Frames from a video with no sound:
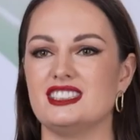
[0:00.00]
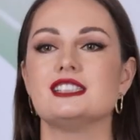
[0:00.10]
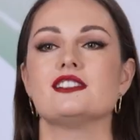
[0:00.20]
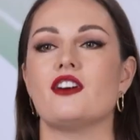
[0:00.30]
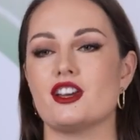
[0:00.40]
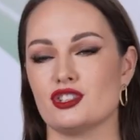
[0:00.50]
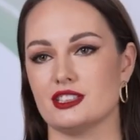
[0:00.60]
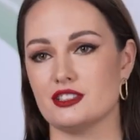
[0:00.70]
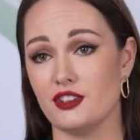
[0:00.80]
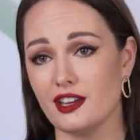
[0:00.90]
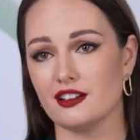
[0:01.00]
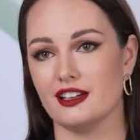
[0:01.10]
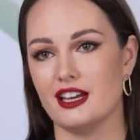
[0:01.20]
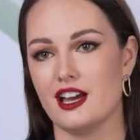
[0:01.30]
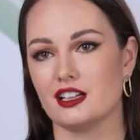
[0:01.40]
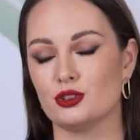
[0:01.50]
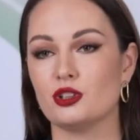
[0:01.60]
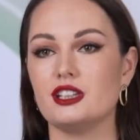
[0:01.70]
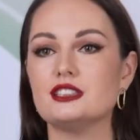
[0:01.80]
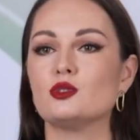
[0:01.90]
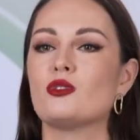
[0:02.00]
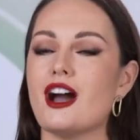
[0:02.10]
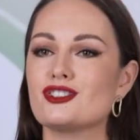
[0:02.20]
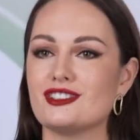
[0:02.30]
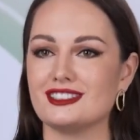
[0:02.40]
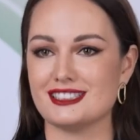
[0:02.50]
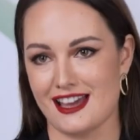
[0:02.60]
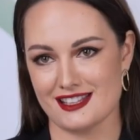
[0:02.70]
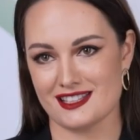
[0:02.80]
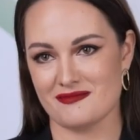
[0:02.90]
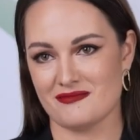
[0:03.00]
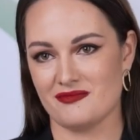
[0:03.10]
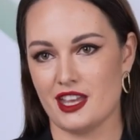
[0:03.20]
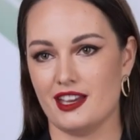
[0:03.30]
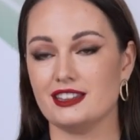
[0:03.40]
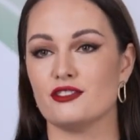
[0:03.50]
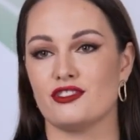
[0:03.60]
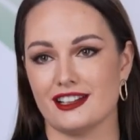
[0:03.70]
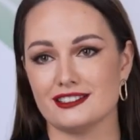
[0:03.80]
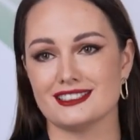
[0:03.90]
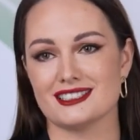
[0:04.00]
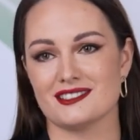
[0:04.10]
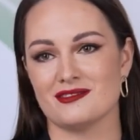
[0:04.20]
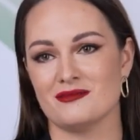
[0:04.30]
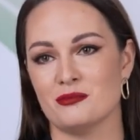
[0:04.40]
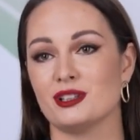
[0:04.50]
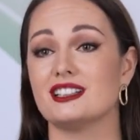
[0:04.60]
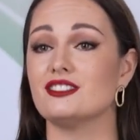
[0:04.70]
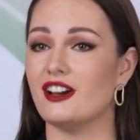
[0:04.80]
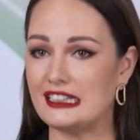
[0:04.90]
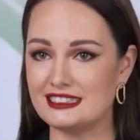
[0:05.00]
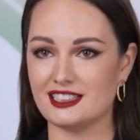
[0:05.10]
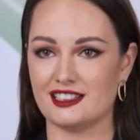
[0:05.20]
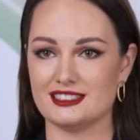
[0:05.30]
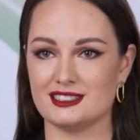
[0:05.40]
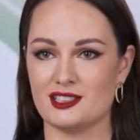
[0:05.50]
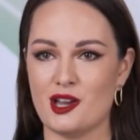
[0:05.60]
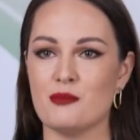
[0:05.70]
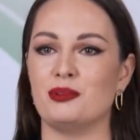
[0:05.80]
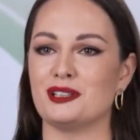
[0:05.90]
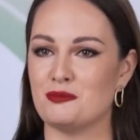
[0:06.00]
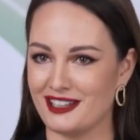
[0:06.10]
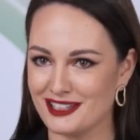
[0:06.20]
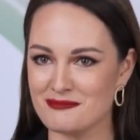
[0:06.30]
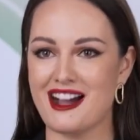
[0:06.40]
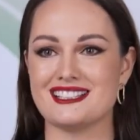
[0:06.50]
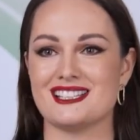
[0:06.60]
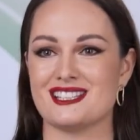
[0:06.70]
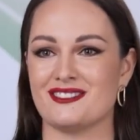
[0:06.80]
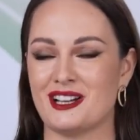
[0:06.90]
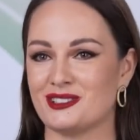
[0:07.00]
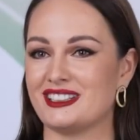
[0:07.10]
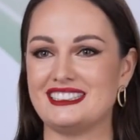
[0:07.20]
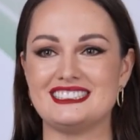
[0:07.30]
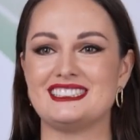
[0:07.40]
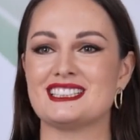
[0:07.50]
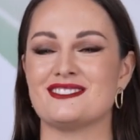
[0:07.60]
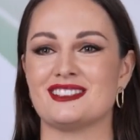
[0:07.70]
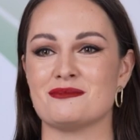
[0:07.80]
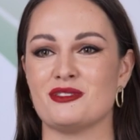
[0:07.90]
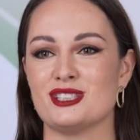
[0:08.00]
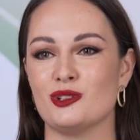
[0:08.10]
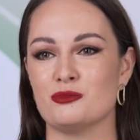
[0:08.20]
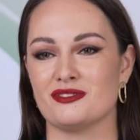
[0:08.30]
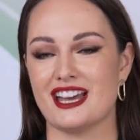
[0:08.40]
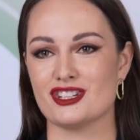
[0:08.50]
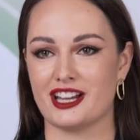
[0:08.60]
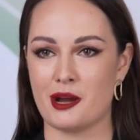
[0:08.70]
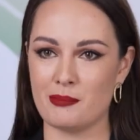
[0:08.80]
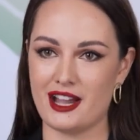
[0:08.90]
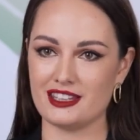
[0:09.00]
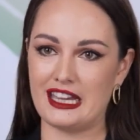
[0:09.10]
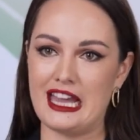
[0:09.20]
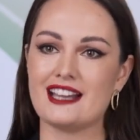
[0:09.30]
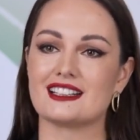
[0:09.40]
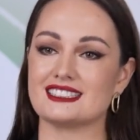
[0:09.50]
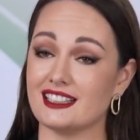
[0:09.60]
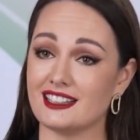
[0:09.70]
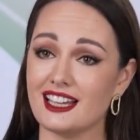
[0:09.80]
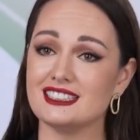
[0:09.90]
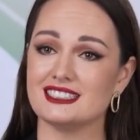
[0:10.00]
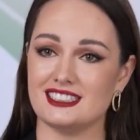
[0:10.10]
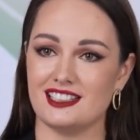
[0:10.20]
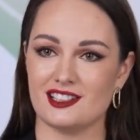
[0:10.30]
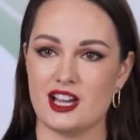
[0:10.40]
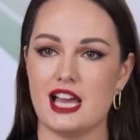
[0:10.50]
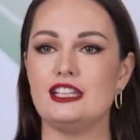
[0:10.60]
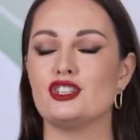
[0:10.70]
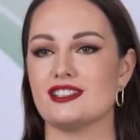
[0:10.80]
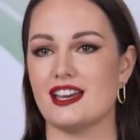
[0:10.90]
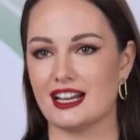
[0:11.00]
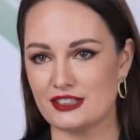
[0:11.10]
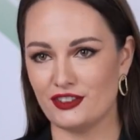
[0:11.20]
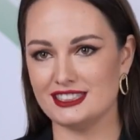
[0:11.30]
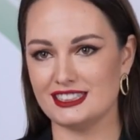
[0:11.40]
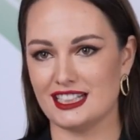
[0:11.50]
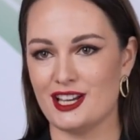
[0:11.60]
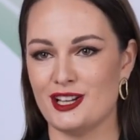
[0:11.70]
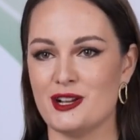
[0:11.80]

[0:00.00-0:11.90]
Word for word: все те важные сферы, которые есть у каждой из нас. Это wellness, благотворительность, предпринимательство, которое, естественно, мы все любим в нашей компании, красота и стиль, личное развитие,